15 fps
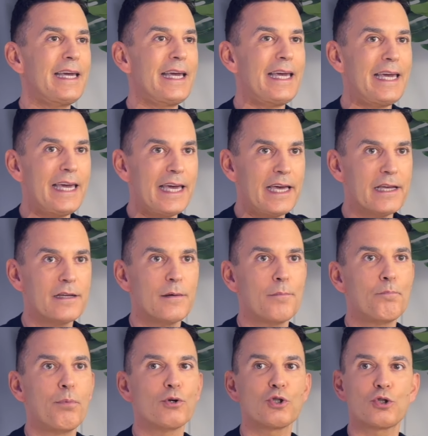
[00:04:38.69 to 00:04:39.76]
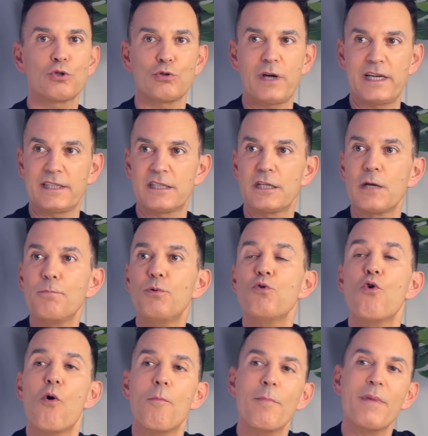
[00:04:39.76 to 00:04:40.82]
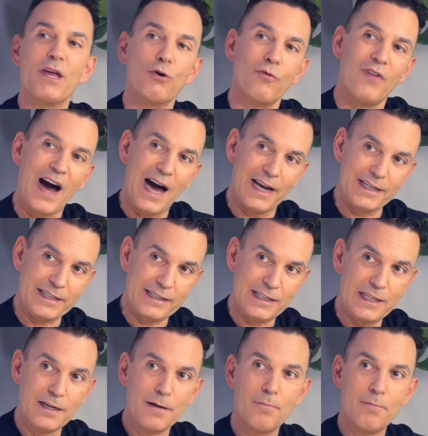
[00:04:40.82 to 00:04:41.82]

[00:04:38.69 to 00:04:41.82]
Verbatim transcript: che possono essere più o meno validi,